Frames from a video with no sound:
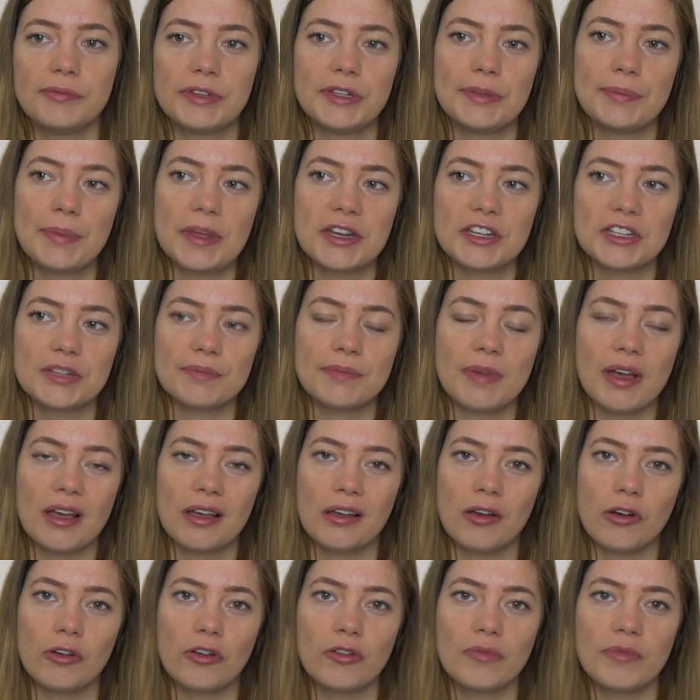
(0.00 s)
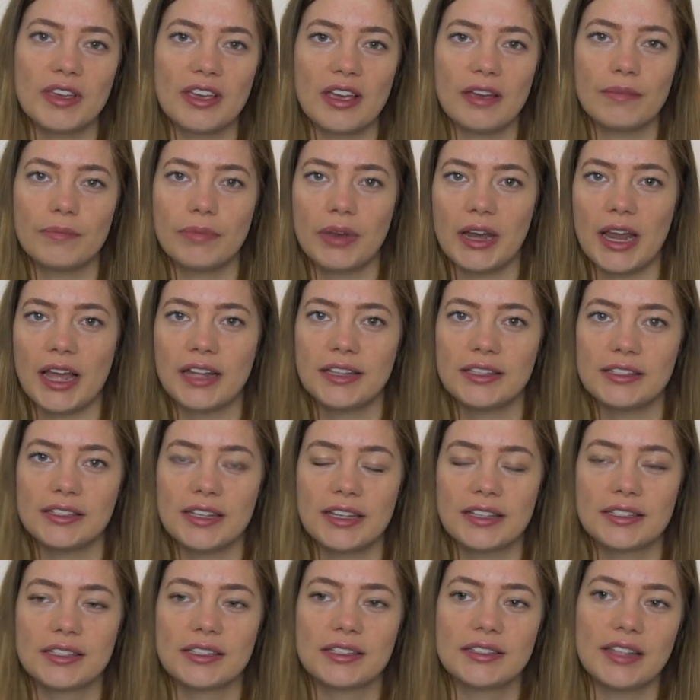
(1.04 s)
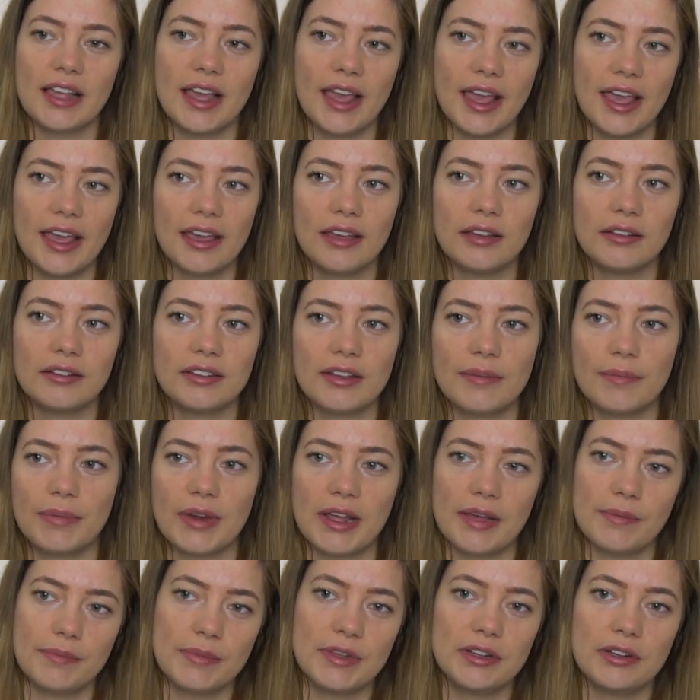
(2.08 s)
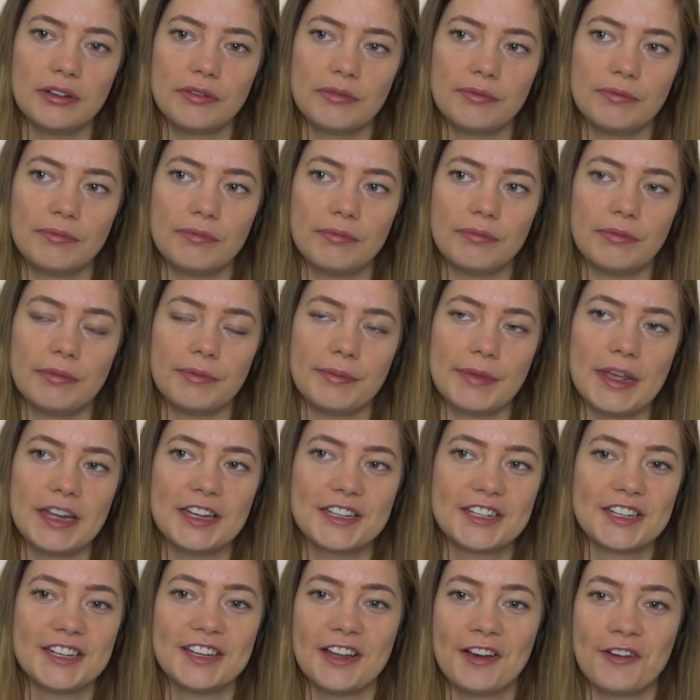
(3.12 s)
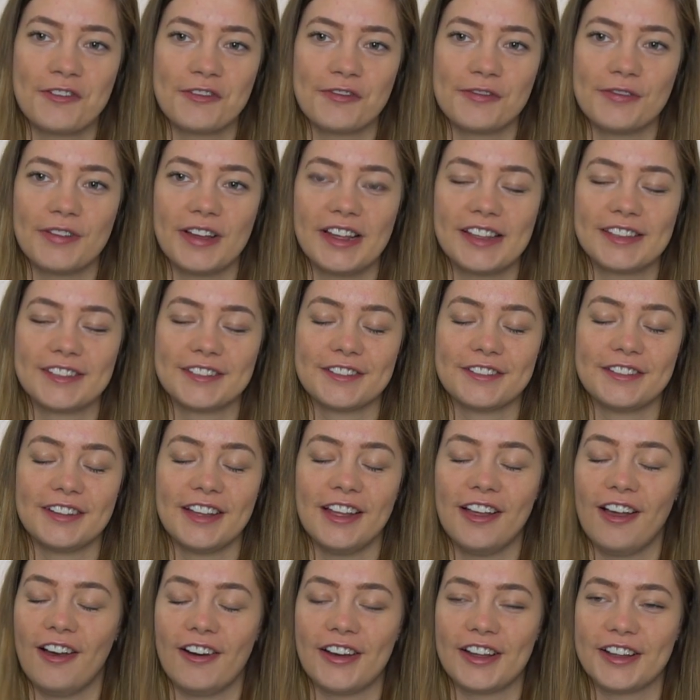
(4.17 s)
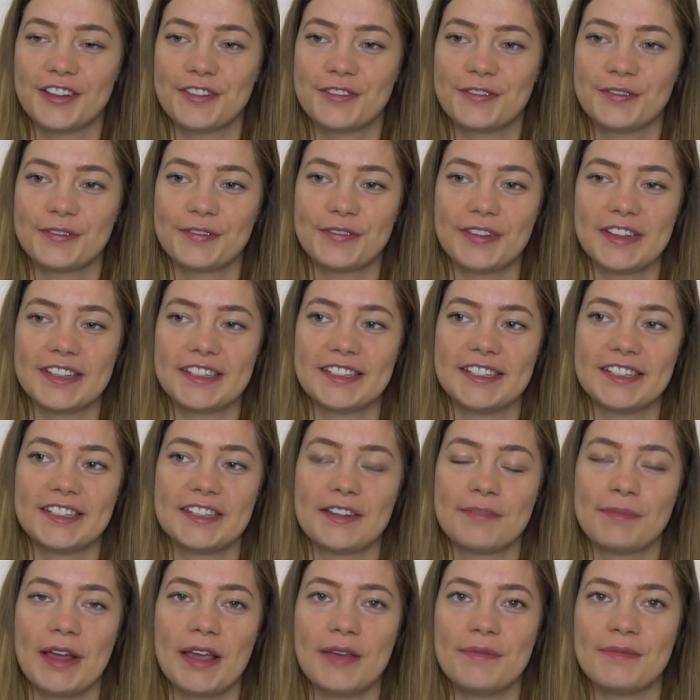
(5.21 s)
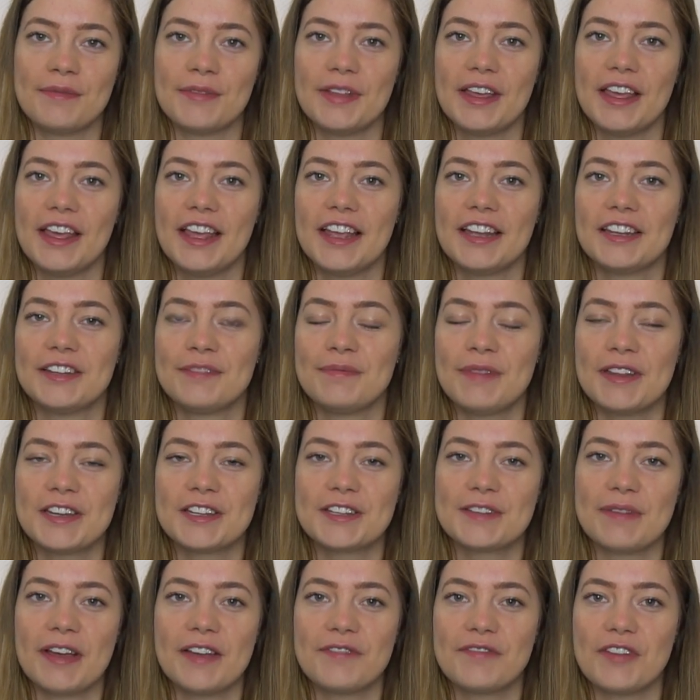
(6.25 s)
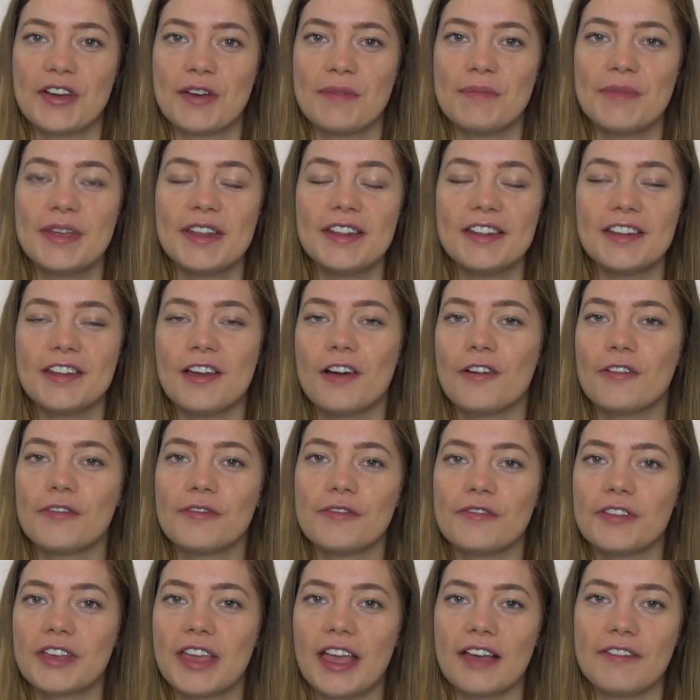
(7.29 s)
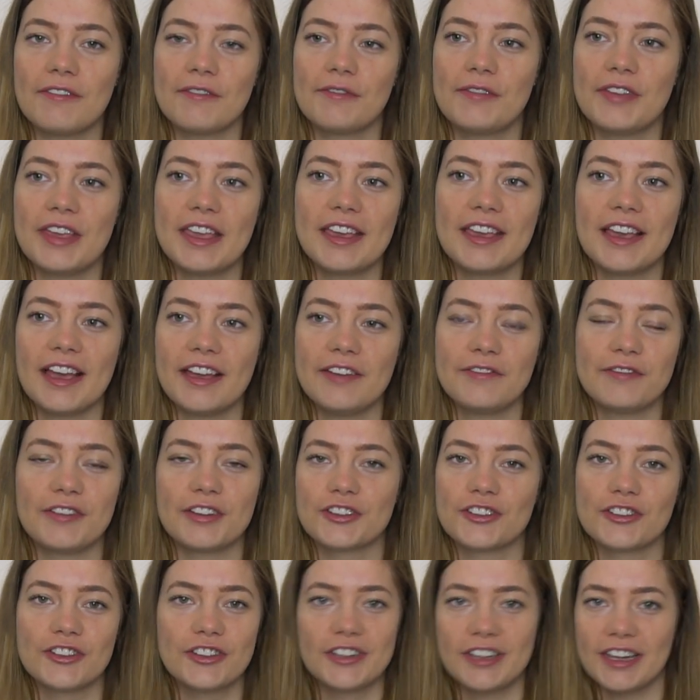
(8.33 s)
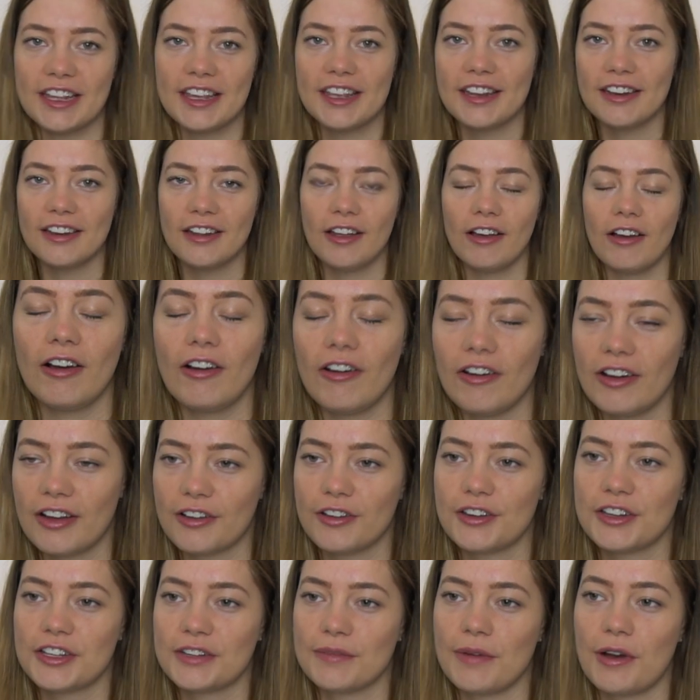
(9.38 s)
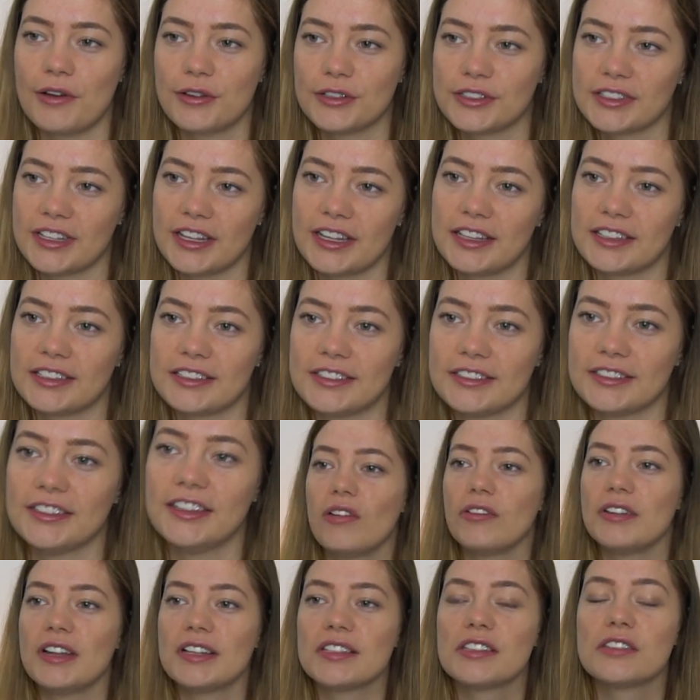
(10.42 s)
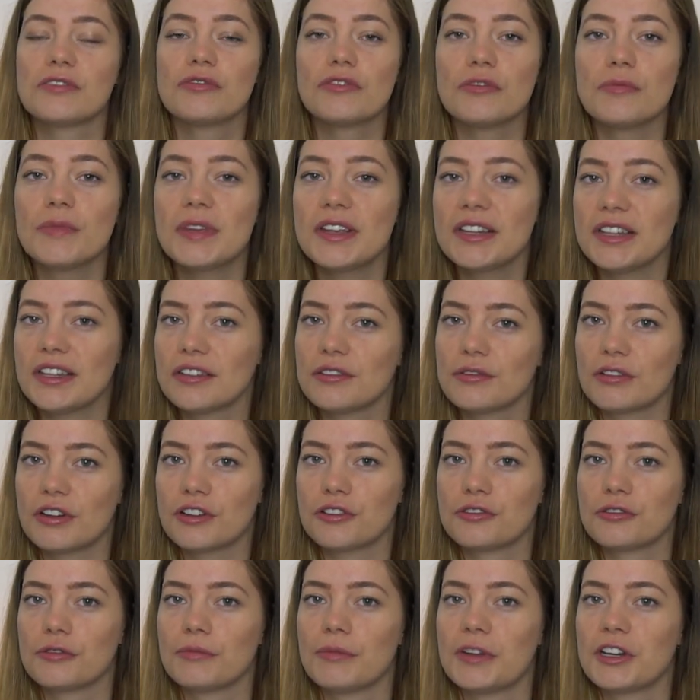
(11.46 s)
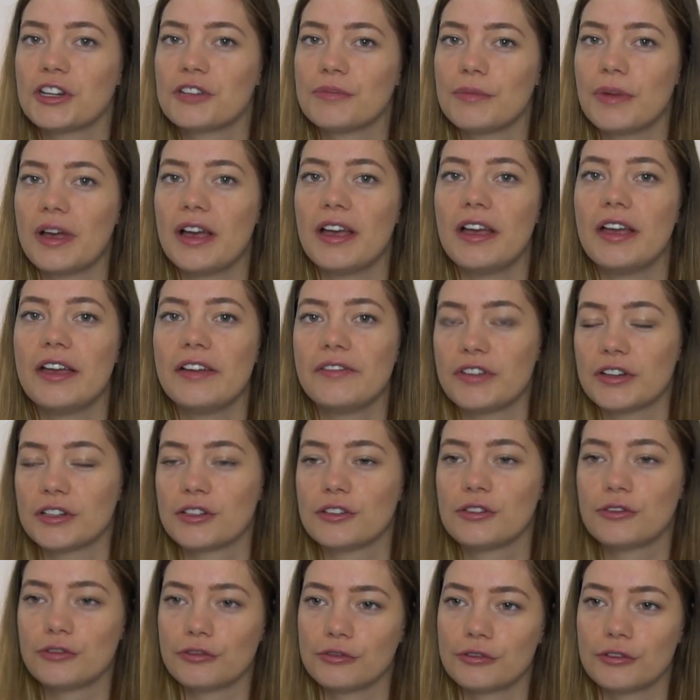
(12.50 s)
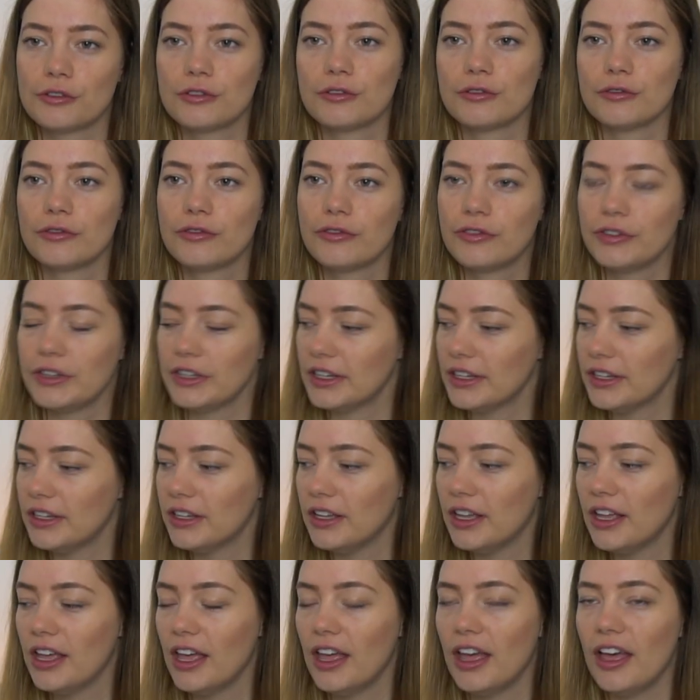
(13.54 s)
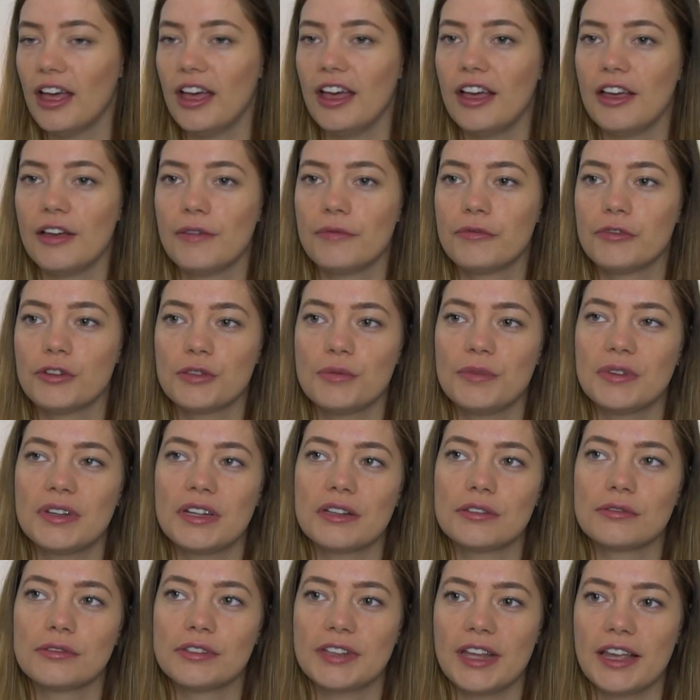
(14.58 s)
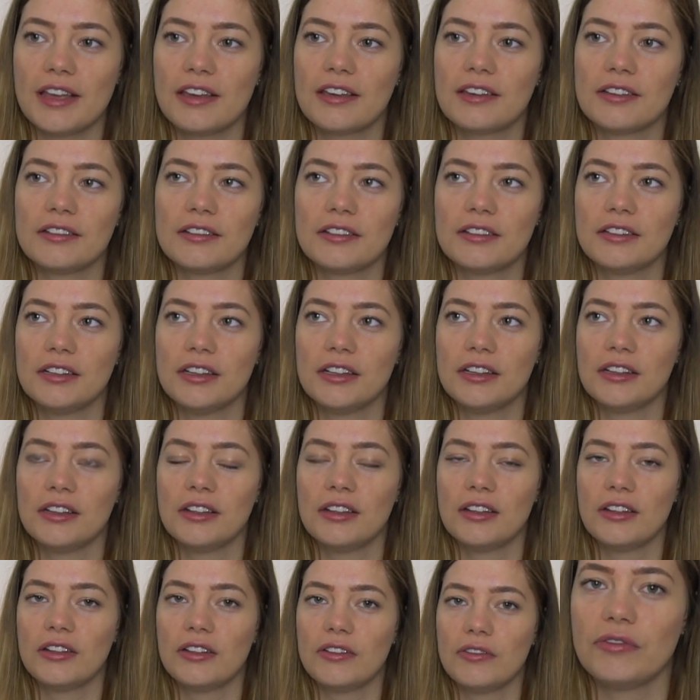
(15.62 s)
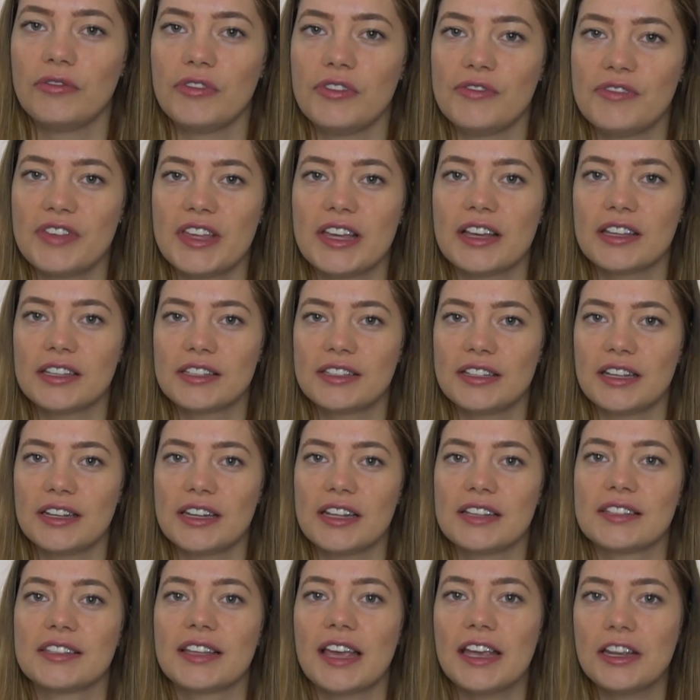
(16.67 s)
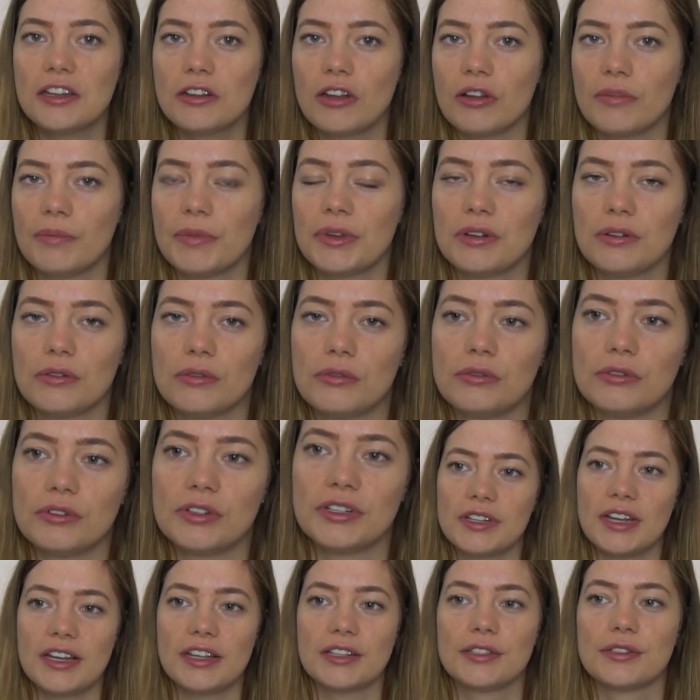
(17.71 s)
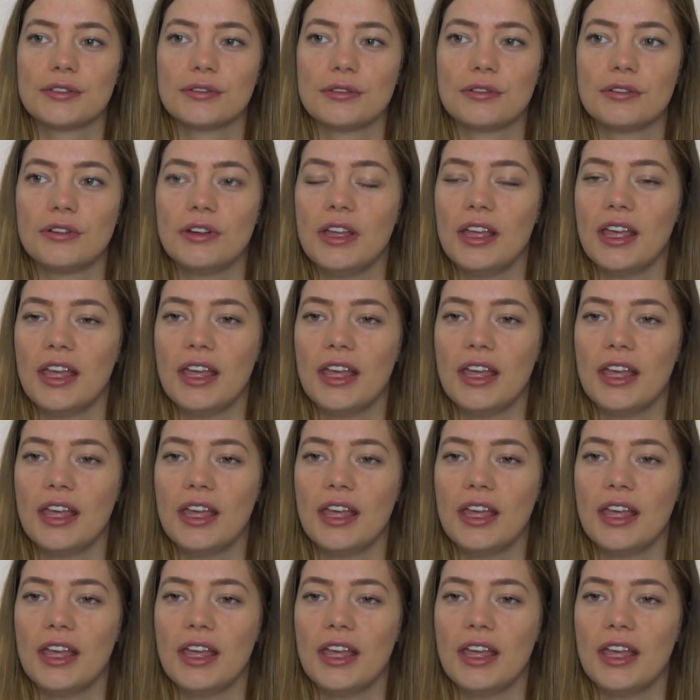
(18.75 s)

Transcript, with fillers: Die Menschen machen auch irgendwie keinen Platz, es ist sehr eng, dann bleiben mitten Menschen auf dem, also oh, ich weiß nicht, dann bleiben die Menschen einfach mitten auf dem Weg einfach stehen. Oh, da könnte ich aber ausrasten. Und das ist für mich dann sogar schon manchmal einfach schon zu viel, äh, wo ich mir dann so denke, wie wäre es dann erst recht noch mit einem Hund? Also